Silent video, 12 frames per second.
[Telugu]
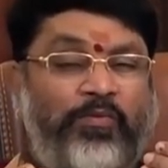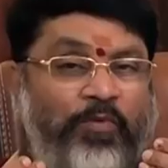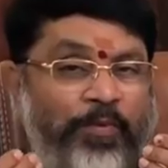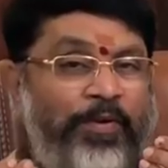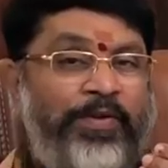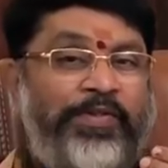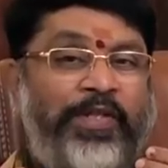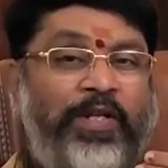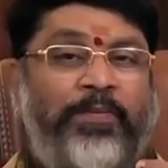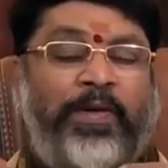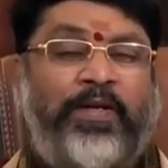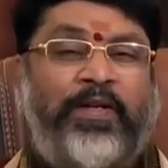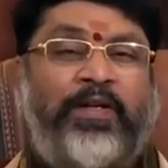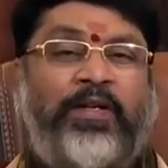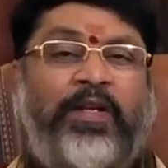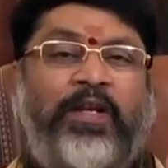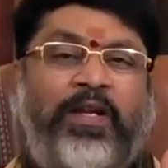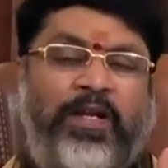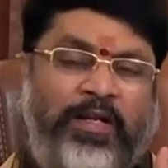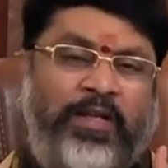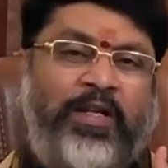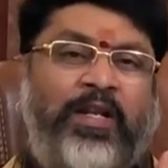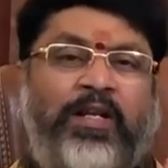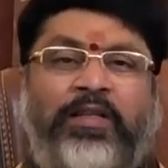ఉపయోగించాలి పక్కన అంటే
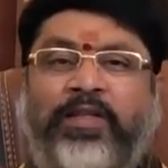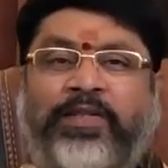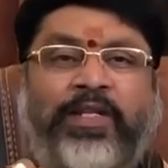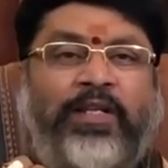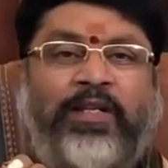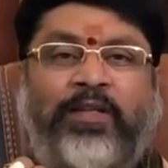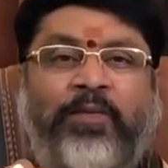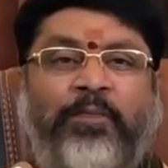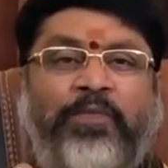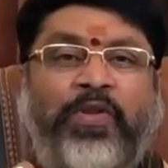నిదానంగా తీసుకొని వెళ్తాం